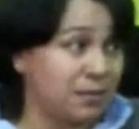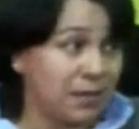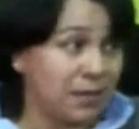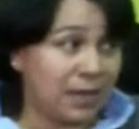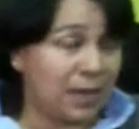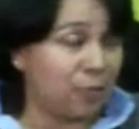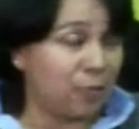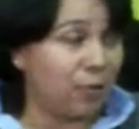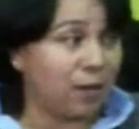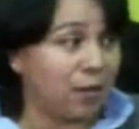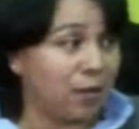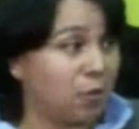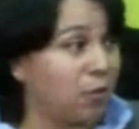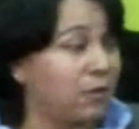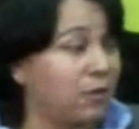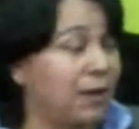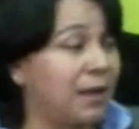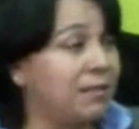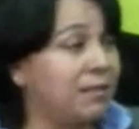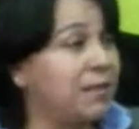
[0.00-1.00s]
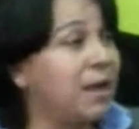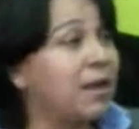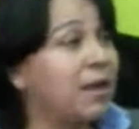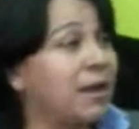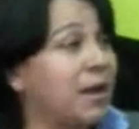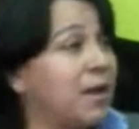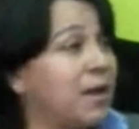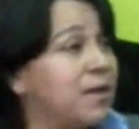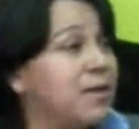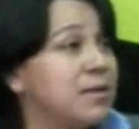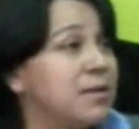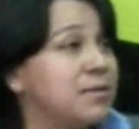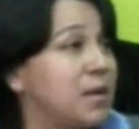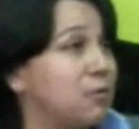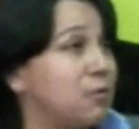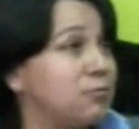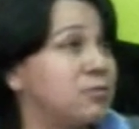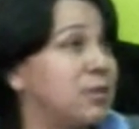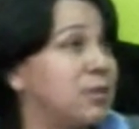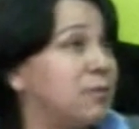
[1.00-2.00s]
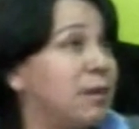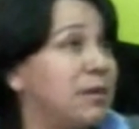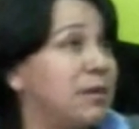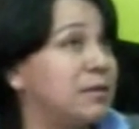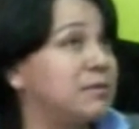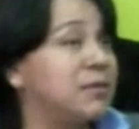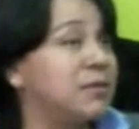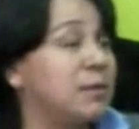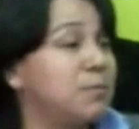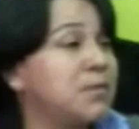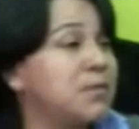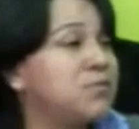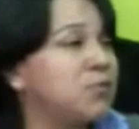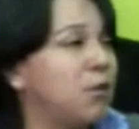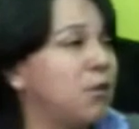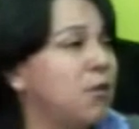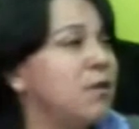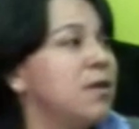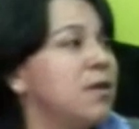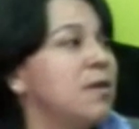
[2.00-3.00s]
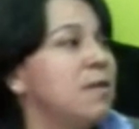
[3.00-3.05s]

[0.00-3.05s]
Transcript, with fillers: girando alrededor de la Tierra, ya no estaban en servicio,